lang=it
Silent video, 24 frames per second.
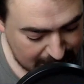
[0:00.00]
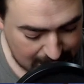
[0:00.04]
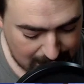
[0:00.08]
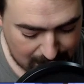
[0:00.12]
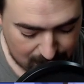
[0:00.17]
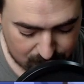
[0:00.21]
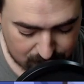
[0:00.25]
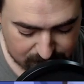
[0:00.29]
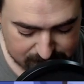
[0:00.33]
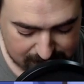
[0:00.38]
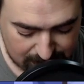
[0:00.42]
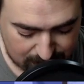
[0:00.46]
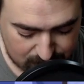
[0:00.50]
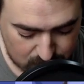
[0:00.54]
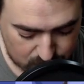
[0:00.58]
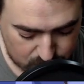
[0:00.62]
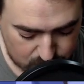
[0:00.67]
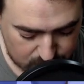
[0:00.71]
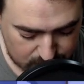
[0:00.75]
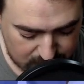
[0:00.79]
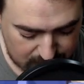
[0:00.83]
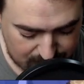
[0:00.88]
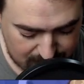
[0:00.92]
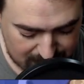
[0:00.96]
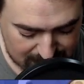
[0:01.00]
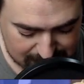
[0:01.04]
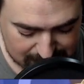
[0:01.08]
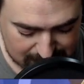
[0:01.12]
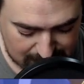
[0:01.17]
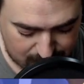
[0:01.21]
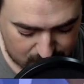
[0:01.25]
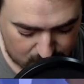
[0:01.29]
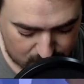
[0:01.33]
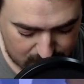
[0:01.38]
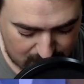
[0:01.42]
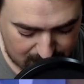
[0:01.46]
L'orsacchiotto potrebbe
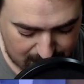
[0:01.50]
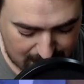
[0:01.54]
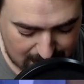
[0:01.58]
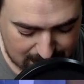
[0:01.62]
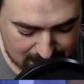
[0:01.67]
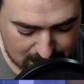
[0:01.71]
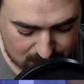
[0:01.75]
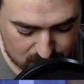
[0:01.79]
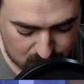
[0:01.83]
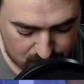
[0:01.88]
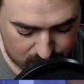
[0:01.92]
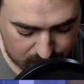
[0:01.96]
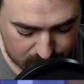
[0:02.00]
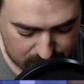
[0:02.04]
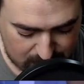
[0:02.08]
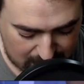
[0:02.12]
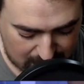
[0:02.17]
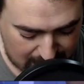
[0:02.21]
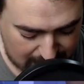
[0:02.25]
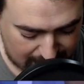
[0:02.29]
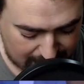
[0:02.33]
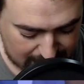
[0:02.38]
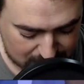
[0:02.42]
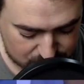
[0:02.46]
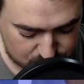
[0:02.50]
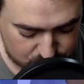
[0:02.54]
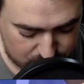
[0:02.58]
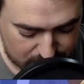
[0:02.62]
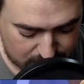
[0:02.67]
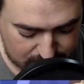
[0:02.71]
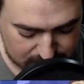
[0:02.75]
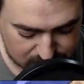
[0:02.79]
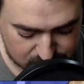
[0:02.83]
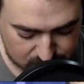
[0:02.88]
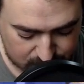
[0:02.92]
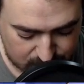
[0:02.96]
essere problematico. Ah, il raggio di
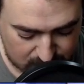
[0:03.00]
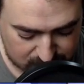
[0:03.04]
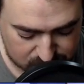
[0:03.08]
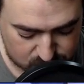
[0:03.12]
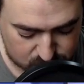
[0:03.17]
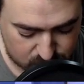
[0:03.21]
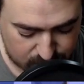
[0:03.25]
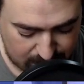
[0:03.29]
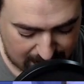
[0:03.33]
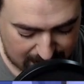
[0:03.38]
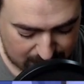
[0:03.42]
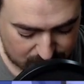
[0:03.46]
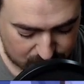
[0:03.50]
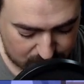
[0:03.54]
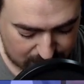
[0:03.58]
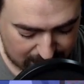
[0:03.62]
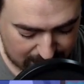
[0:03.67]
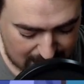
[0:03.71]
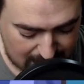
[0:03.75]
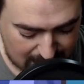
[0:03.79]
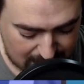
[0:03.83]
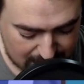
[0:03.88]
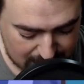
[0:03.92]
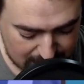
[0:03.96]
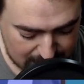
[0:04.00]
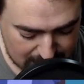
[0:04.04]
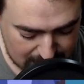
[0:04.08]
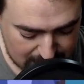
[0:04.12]
questo però è stupendo, raga.